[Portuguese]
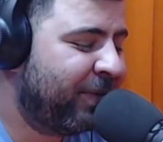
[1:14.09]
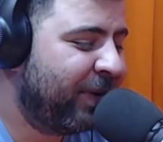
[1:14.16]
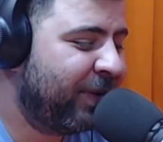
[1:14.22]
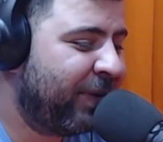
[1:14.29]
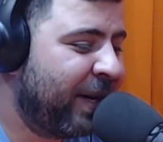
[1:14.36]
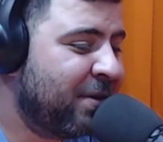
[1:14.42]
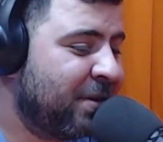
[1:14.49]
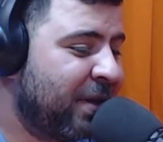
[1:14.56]

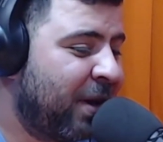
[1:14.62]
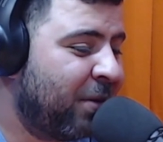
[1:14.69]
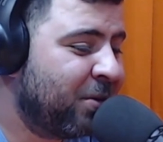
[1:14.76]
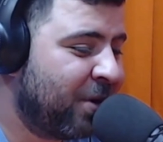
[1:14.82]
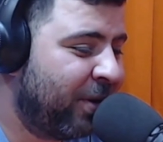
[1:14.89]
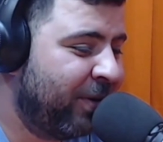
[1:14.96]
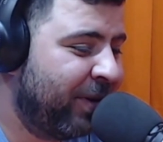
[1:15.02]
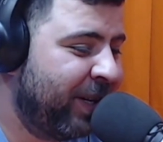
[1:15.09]
Faz, dá um
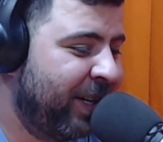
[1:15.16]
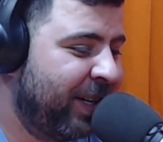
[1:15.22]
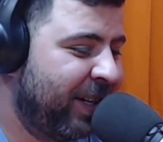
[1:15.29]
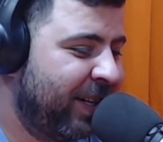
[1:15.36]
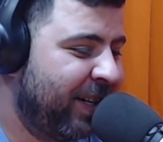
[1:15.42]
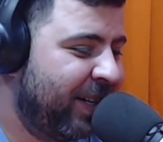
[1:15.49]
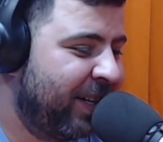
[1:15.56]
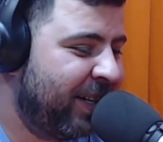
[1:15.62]
sol aí.
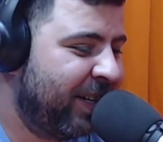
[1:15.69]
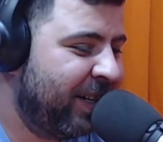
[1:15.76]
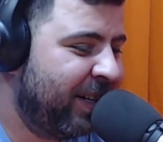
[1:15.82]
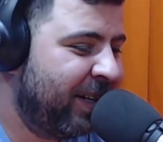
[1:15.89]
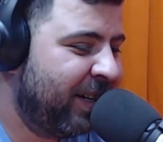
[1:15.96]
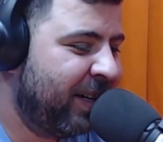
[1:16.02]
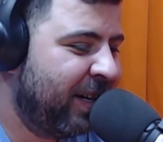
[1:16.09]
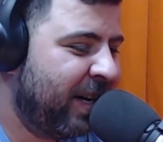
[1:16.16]

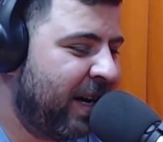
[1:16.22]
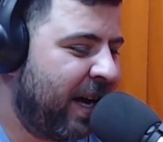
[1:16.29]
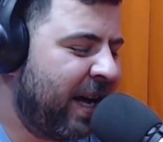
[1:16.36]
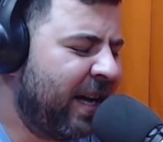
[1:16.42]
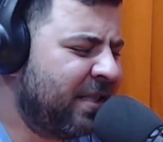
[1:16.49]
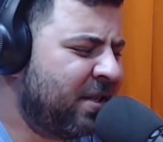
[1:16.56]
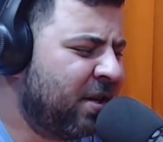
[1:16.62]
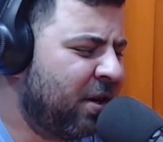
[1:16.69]

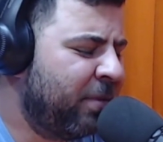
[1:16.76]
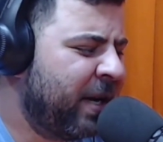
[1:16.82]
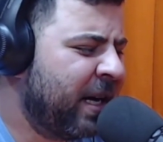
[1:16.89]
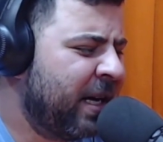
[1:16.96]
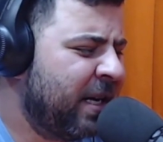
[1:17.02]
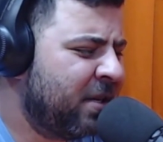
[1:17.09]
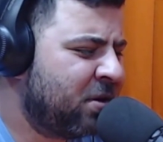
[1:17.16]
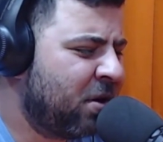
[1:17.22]
É, se eu não me
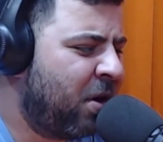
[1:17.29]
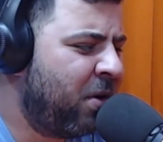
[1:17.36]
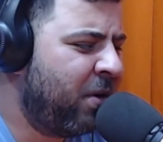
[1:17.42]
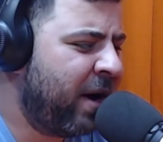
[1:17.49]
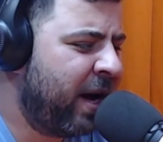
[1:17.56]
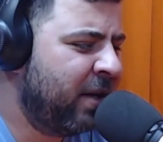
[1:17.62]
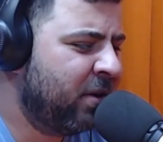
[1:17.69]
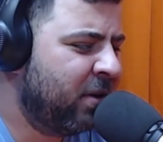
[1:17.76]
engano, é sol,
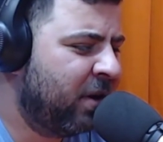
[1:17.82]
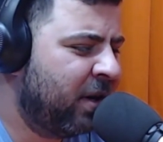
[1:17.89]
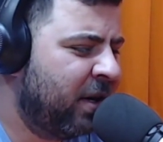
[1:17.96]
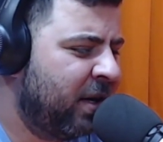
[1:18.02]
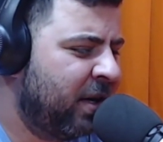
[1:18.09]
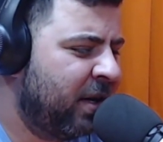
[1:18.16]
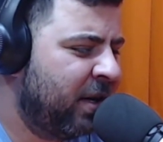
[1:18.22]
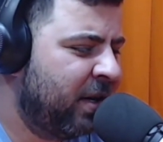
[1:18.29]
ré e dó
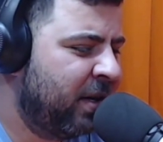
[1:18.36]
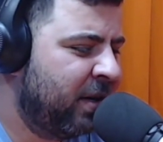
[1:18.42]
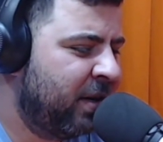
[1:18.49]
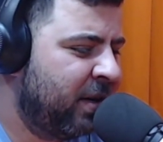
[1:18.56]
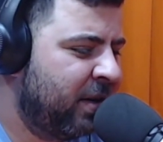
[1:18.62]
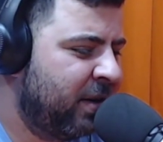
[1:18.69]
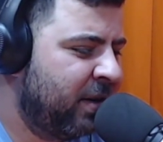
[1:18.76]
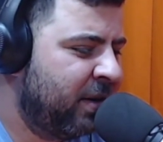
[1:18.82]

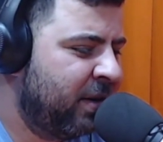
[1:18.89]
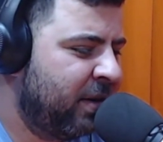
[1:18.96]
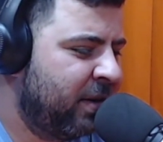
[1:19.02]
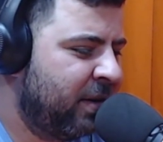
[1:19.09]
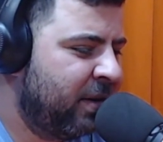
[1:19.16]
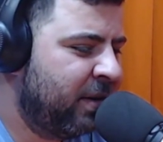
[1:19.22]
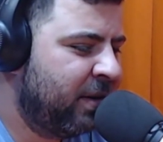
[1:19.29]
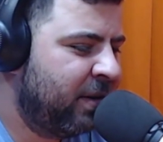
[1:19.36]

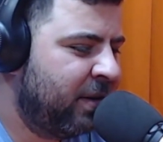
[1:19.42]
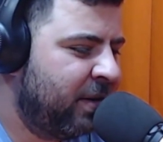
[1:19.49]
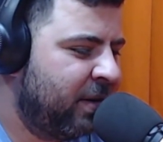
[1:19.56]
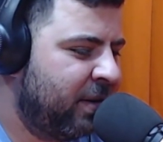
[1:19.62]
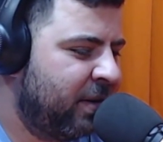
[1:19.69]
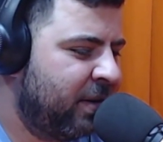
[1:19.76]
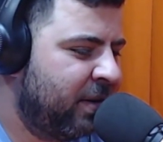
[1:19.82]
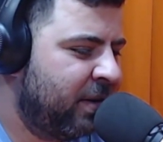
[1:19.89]
que
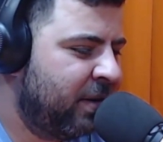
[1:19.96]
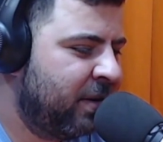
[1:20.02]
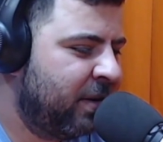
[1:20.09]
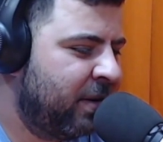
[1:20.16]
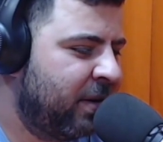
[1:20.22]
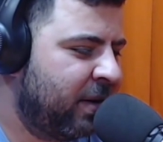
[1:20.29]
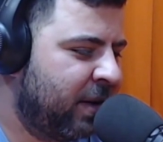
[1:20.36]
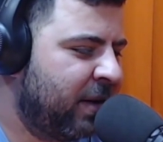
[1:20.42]
era?
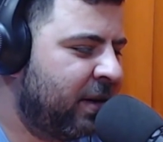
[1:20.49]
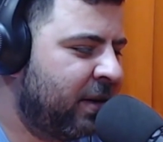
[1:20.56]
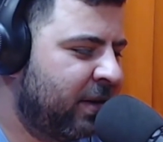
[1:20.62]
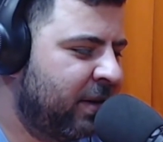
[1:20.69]
Ah.